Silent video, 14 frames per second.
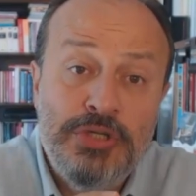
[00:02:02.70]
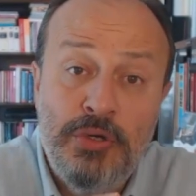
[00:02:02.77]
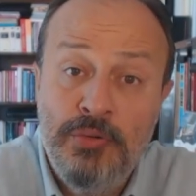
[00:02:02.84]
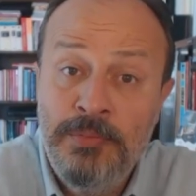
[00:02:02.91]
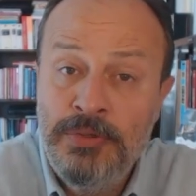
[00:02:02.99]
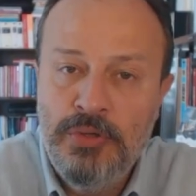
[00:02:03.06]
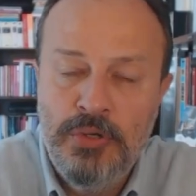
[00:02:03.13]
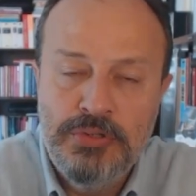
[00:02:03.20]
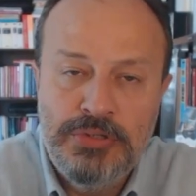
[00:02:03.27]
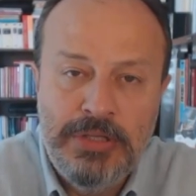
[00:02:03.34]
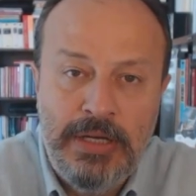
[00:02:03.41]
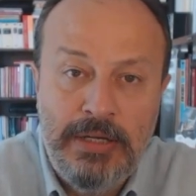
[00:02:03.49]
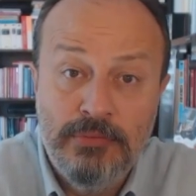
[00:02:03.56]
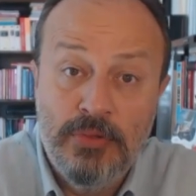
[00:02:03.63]
Hoca, Ümit
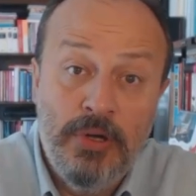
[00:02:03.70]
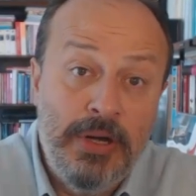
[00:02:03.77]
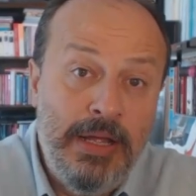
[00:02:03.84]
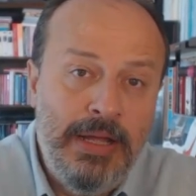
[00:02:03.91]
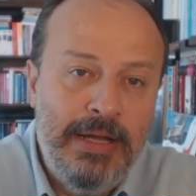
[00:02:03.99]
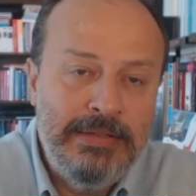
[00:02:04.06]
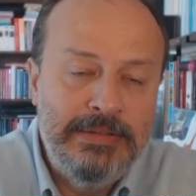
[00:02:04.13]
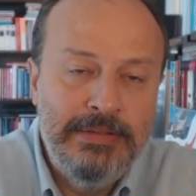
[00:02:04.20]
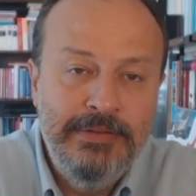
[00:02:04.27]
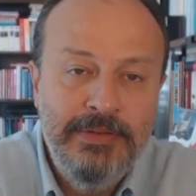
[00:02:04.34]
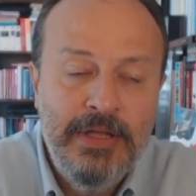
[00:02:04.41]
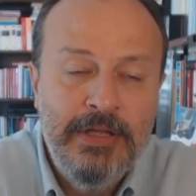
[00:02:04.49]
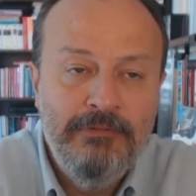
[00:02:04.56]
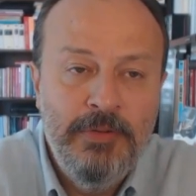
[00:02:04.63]
Özdağ, Koray
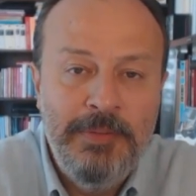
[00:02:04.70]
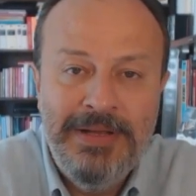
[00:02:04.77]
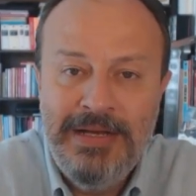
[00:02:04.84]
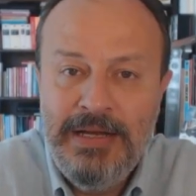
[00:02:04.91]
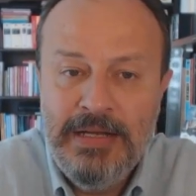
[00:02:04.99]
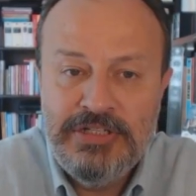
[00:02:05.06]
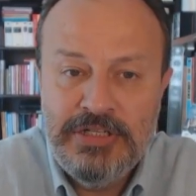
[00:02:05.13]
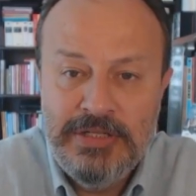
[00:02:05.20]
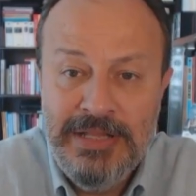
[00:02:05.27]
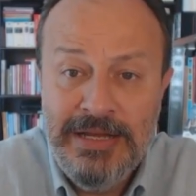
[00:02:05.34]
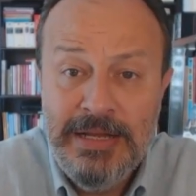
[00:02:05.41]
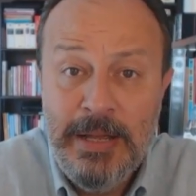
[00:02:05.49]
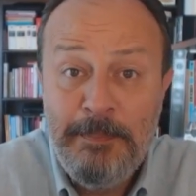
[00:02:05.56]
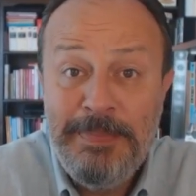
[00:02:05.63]
Aydın ve Meral
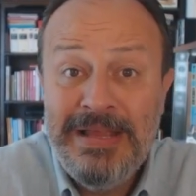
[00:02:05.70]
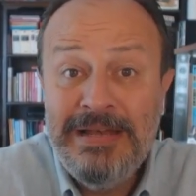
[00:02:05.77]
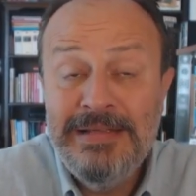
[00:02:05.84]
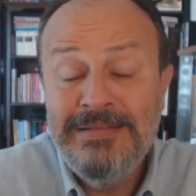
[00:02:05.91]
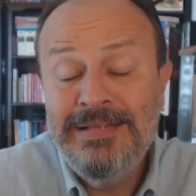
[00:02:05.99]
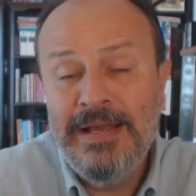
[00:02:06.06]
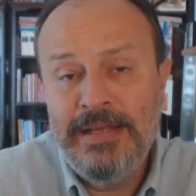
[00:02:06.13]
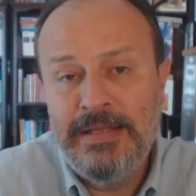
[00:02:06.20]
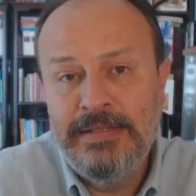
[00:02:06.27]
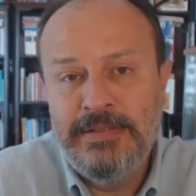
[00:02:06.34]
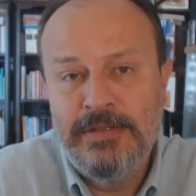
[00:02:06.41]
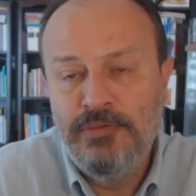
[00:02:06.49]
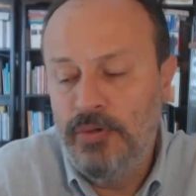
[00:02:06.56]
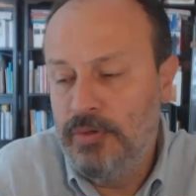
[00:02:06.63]
Akşener birlikte
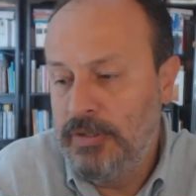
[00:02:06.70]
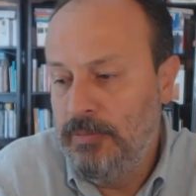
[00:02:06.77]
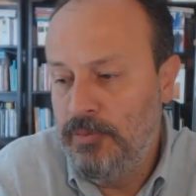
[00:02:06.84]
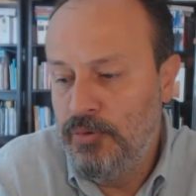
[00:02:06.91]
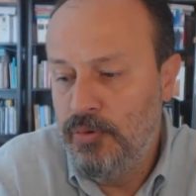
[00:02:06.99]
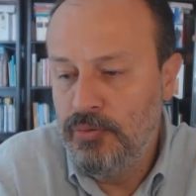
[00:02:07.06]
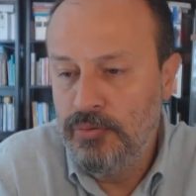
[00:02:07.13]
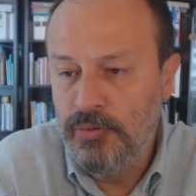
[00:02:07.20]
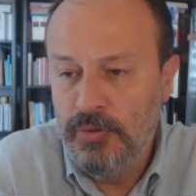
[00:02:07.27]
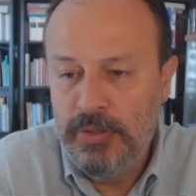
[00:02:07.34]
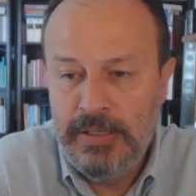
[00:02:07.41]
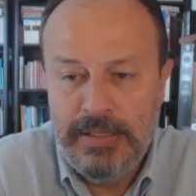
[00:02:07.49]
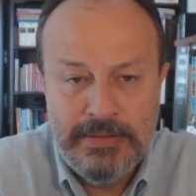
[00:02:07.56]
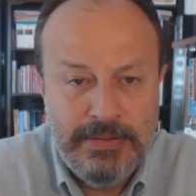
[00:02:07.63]
hareket ediyor gibi
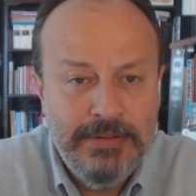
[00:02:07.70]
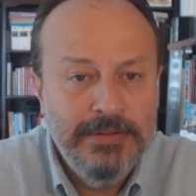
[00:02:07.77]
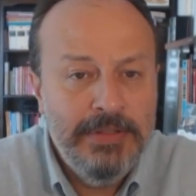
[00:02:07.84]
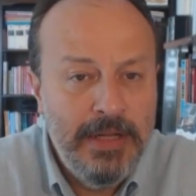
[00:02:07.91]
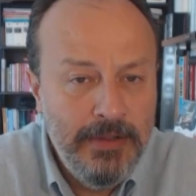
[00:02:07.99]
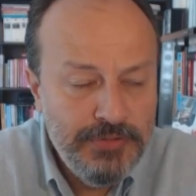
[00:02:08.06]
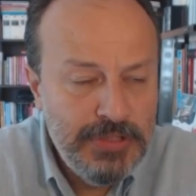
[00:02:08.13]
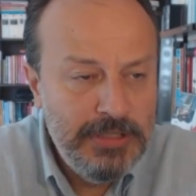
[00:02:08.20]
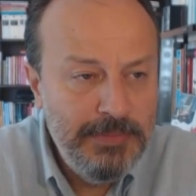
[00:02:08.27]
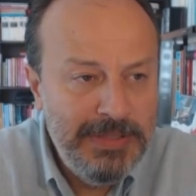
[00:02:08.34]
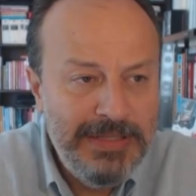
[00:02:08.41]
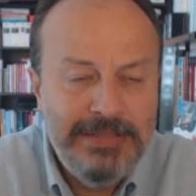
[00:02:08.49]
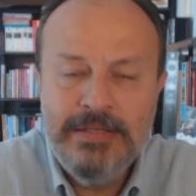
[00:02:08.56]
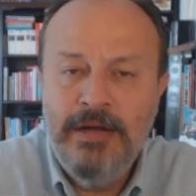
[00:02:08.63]
görünüyorlardı. Daha önce de
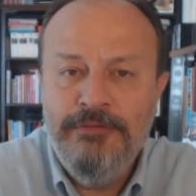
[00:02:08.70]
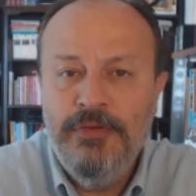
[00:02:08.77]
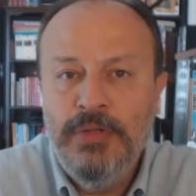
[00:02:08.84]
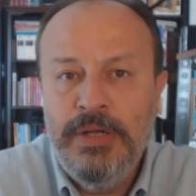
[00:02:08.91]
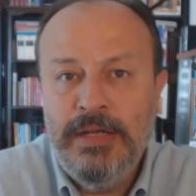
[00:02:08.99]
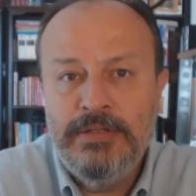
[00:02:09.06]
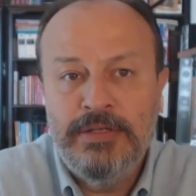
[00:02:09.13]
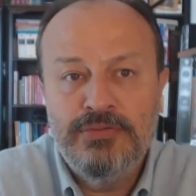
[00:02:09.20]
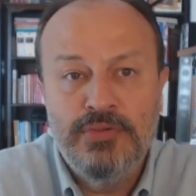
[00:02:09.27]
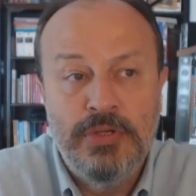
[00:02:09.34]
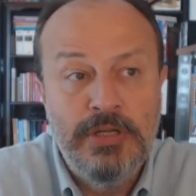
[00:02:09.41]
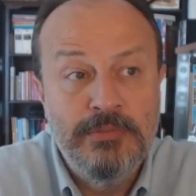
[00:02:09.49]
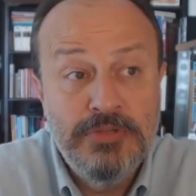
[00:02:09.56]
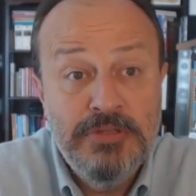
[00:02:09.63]
bir itiraf olarak da
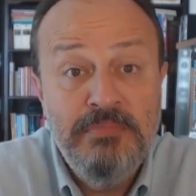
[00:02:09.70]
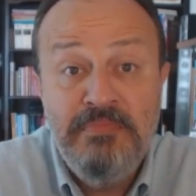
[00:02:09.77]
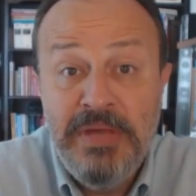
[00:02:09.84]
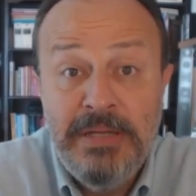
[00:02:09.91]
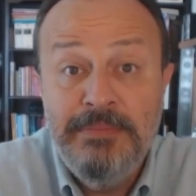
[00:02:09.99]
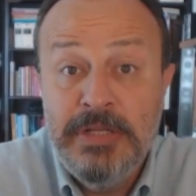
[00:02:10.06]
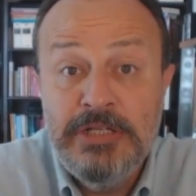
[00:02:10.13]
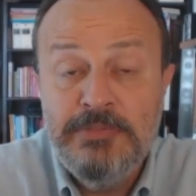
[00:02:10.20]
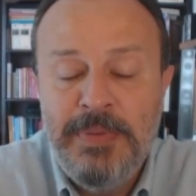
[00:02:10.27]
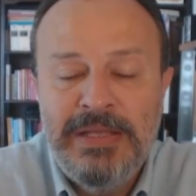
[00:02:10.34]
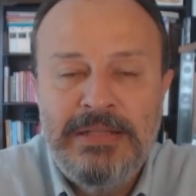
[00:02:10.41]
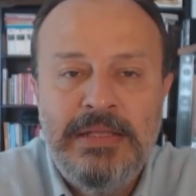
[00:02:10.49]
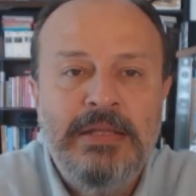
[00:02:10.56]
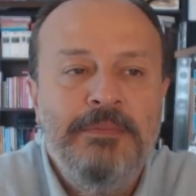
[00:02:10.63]
söylemiştim. Benim de hiç
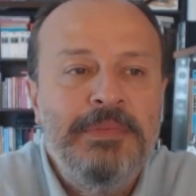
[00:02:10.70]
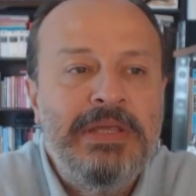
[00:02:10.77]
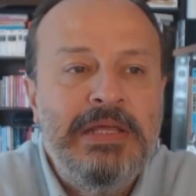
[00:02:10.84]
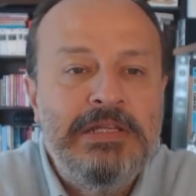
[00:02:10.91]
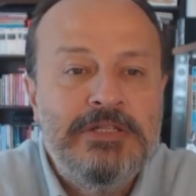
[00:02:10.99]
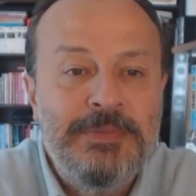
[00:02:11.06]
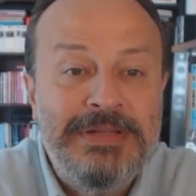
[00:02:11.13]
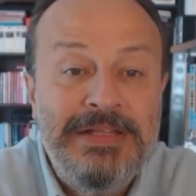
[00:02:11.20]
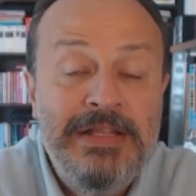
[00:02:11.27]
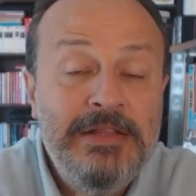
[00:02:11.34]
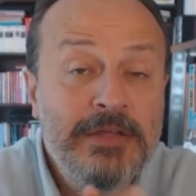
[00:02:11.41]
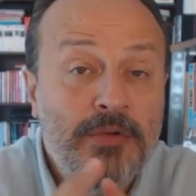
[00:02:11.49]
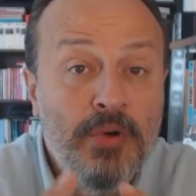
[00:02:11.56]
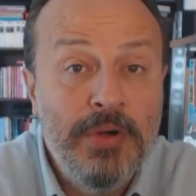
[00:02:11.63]
beklediğim bir gelişme
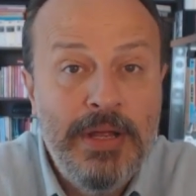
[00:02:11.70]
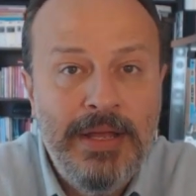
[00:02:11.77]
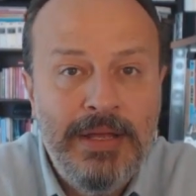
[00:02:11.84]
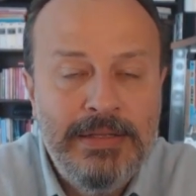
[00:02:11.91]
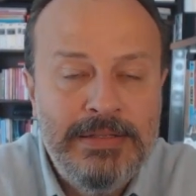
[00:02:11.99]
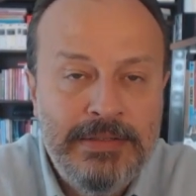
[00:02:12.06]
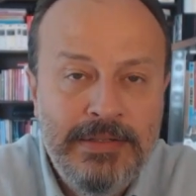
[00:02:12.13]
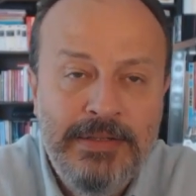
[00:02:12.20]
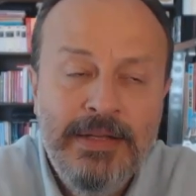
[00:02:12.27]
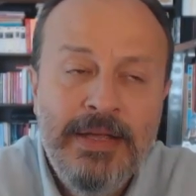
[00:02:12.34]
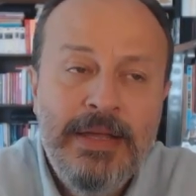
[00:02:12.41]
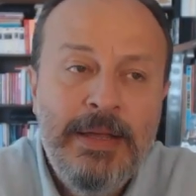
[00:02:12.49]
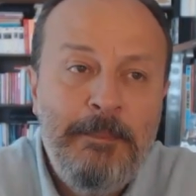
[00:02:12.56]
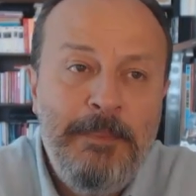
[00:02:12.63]
değildi. Koray Aydın'ın
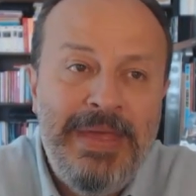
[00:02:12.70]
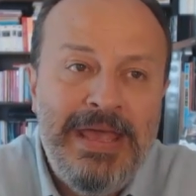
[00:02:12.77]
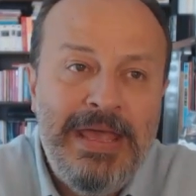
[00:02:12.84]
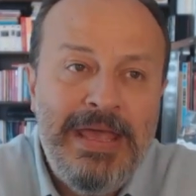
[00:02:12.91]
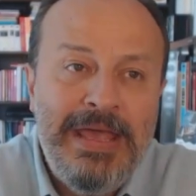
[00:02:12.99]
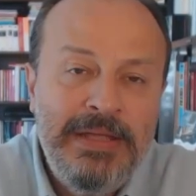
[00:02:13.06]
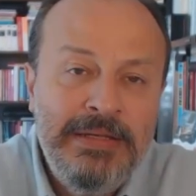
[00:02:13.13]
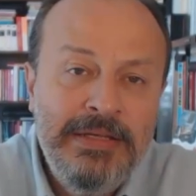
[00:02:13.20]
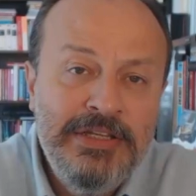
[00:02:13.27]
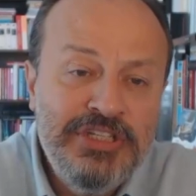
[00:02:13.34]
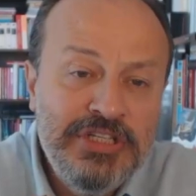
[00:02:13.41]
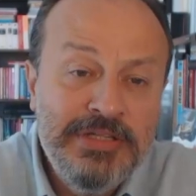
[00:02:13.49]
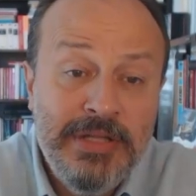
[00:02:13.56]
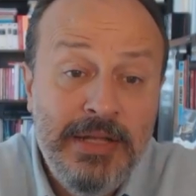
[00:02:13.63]
MHP'nin
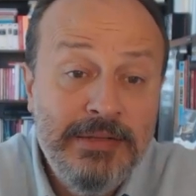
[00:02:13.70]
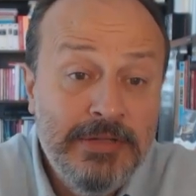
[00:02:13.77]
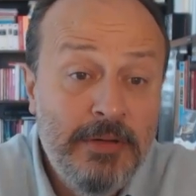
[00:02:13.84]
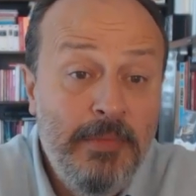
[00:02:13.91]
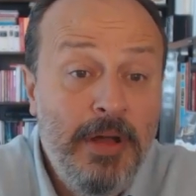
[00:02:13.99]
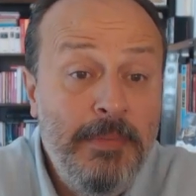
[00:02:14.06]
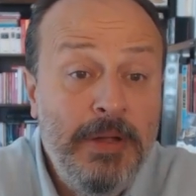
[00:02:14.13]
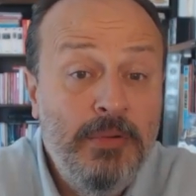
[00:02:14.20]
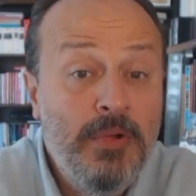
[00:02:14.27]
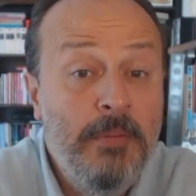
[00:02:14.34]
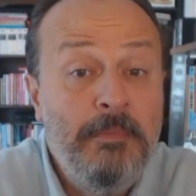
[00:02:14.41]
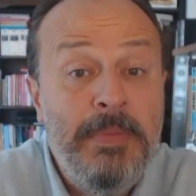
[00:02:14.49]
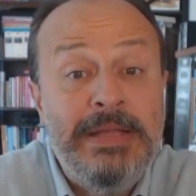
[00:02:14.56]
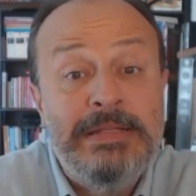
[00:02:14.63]
içinden tamamen
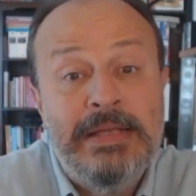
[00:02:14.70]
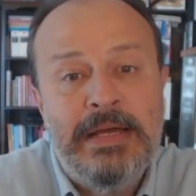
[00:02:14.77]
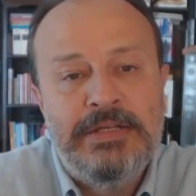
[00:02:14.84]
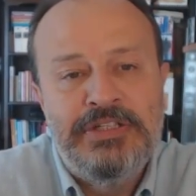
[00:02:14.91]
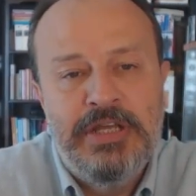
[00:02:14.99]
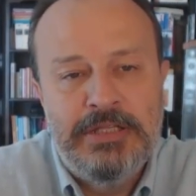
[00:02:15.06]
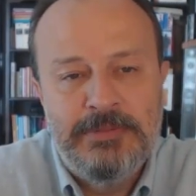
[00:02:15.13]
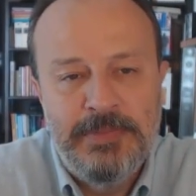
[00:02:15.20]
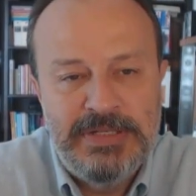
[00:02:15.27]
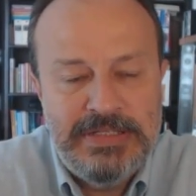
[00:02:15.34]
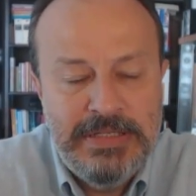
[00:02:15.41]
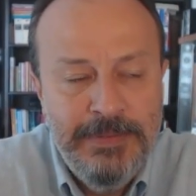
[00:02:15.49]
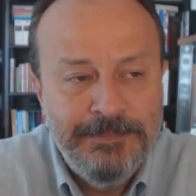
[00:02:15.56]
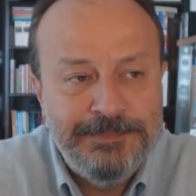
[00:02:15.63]
kopmayı tercih
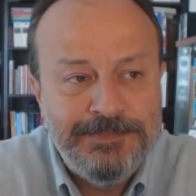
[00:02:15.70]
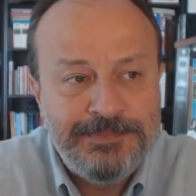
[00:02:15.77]
etmesi.